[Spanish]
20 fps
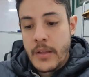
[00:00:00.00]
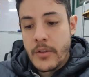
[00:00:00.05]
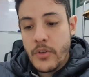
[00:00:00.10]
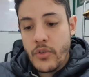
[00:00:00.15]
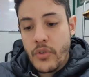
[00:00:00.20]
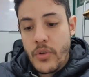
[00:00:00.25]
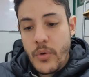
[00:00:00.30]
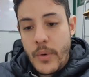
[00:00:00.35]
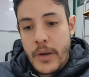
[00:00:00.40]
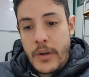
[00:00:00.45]

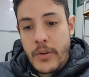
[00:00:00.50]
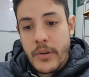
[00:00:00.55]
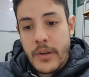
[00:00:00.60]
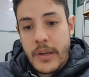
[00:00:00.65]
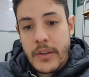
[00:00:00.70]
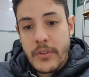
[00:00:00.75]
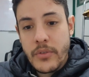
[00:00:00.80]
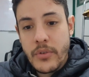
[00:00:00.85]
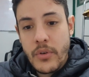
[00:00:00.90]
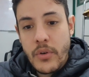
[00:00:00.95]
Entonces bueno,
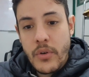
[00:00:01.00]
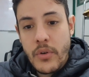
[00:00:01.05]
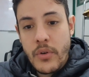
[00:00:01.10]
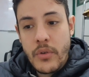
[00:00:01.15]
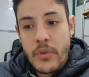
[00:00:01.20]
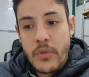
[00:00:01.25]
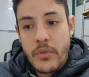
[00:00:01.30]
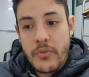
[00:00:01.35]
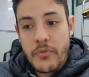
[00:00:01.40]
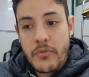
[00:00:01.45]

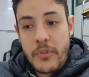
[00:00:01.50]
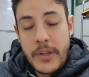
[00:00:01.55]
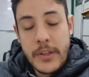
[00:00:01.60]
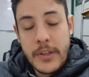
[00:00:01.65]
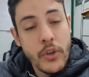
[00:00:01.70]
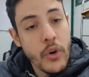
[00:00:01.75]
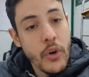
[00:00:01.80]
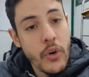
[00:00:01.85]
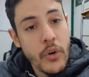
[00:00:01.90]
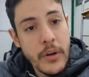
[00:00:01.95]
eso
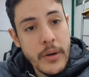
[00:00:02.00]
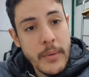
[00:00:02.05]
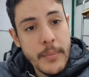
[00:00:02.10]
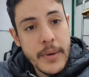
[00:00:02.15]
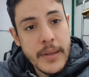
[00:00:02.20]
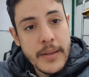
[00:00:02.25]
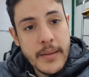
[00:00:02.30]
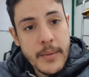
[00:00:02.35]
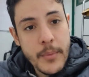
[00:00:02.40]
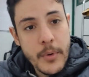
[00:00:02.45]
fue todo,
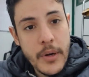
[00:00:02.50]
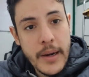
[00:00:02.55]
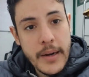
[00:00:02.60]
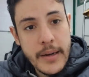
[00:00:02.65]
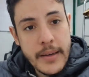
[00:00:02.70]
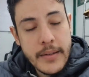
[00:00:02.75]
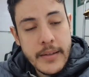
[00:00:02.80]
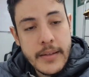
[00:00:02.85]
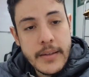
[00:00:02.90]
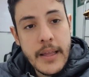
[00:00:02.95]
reemplazamos la
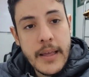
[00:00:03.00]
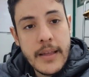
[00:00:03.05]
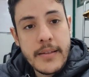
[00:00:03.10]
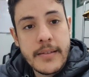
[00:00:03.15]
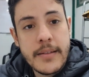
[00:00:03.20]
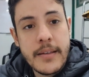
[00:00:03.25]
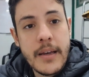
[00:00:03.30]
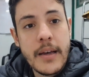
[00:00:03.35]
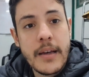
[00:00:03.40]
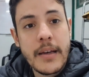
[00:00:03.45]

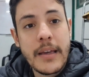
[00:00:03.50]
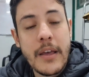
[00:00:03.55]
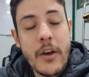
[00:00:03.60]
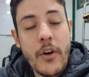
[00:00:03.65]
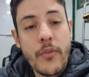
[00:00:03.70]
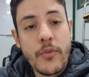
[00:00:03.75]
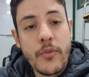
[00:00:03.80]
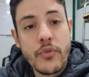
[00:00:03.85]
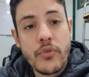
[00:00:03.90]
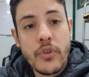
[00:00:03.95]
resistencia,
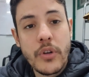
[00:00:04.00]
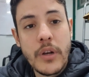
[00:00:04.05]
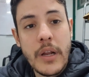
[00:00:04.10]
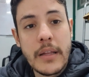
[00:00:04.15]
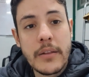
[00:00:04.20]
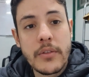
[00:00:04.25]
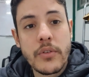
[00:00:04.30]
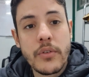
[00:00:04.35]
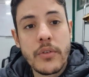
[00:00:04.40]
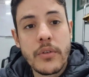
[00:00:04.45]
quedó
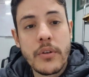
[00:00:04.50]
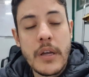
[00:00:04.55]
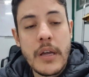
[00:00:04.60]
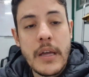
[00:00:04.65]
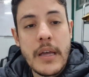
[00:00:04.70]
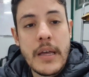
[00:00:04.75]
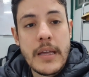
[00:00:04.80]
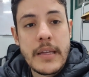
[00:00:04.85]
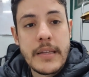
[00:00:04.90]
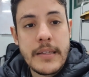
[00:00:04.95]
funcionando,
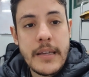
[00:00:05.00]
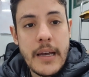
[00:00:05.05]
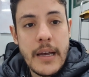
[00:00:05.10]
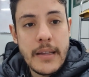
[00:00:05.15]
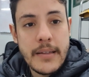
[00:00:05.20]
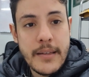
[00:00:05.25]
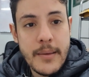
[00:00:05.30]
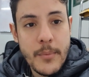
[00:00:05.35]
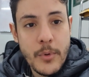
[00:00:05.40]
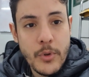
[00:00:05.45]

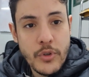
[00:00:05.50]
ya se